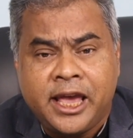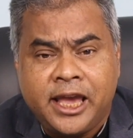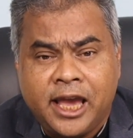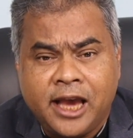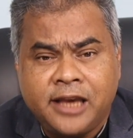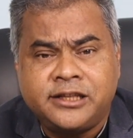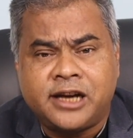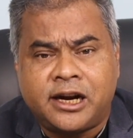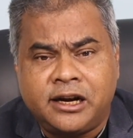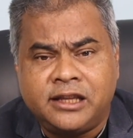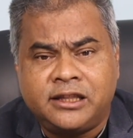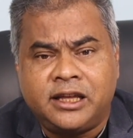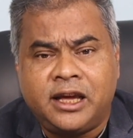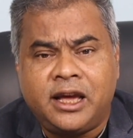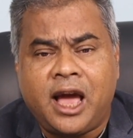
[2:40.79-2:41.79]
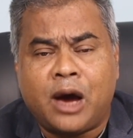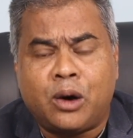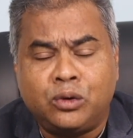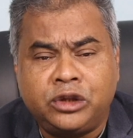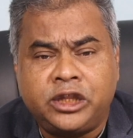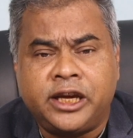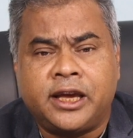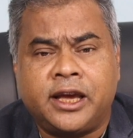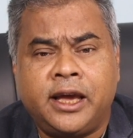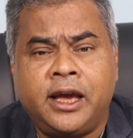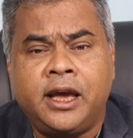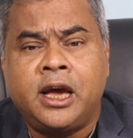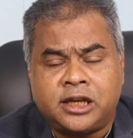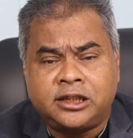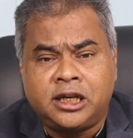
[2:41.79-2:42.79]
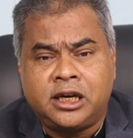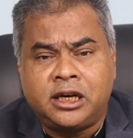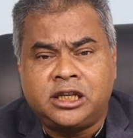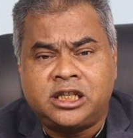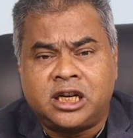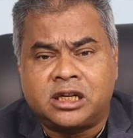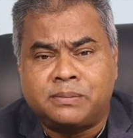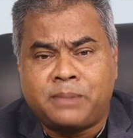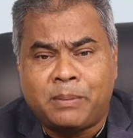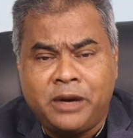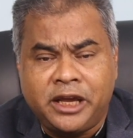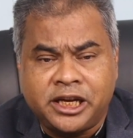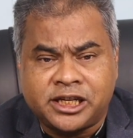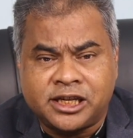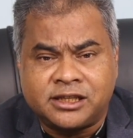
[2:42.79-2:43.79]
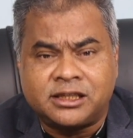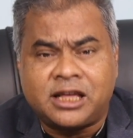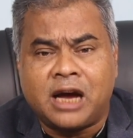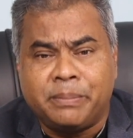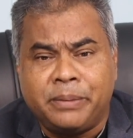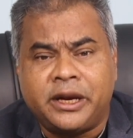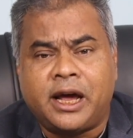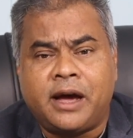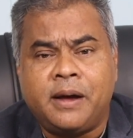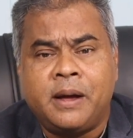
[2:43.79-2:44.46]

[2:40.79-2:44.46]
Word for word: এই জার্নিতে এখন থেকে যাদের রিসার্চ পাবলিকেশন থাকবে না